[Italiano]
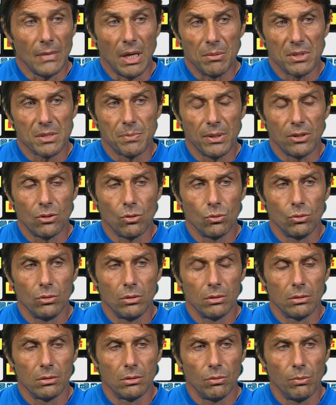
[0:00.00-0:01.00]
mi aspetto
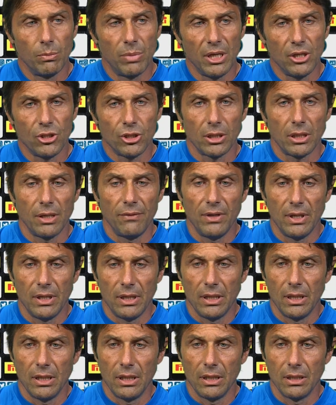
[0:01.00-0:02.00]
un, un Brescia che
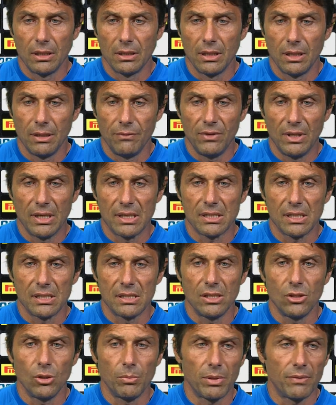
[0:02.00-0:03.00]
viene, viene, a
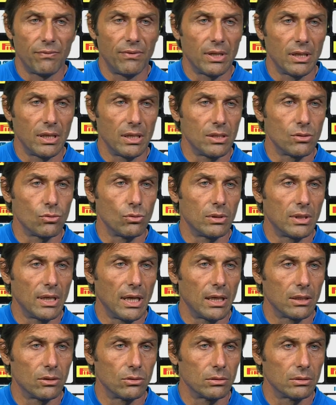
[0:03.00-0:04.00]
San Siro per fare il
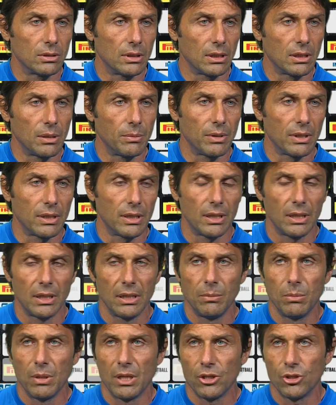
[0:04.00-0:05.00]
risultato, anche perché
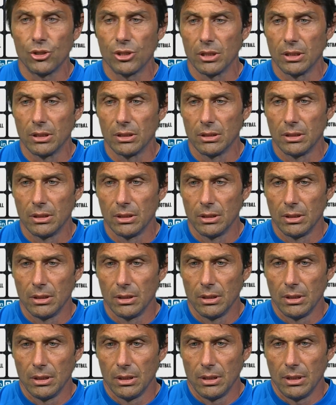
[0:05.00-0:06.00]
il Brescia
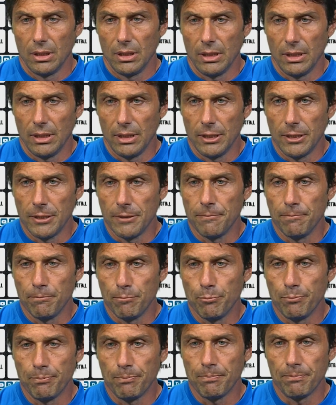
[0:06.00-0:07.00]
è,
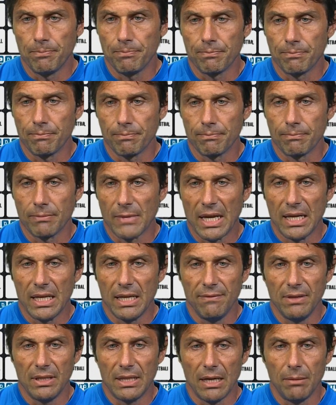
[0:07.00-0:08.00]
è
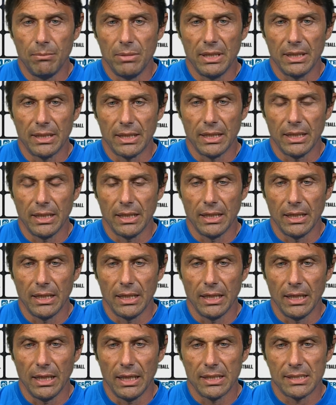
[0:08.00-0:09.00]
inevitabile
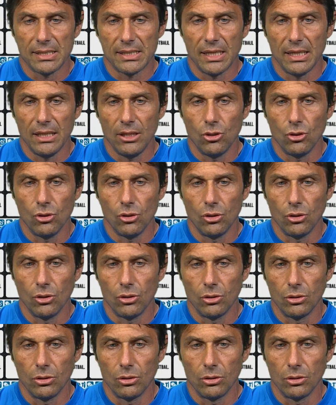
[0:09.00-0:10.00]
che essendo
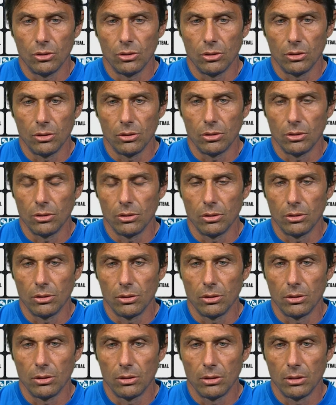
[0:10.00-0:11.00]

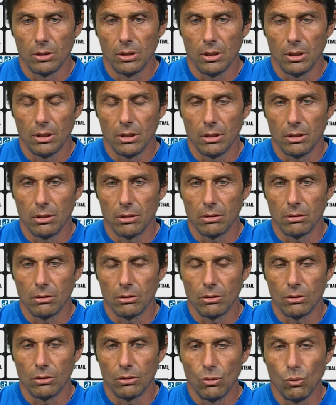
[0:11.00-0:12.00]
oh,
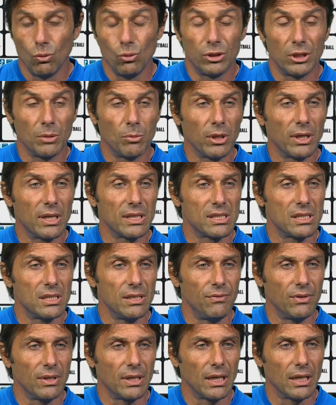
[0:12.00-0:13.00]
oh ultimo in
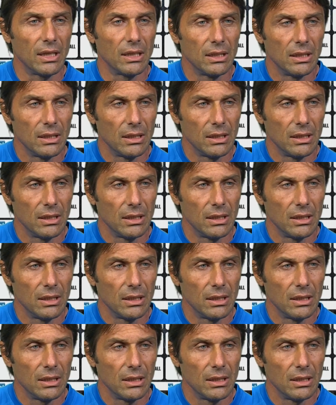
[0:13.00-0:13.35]
classifica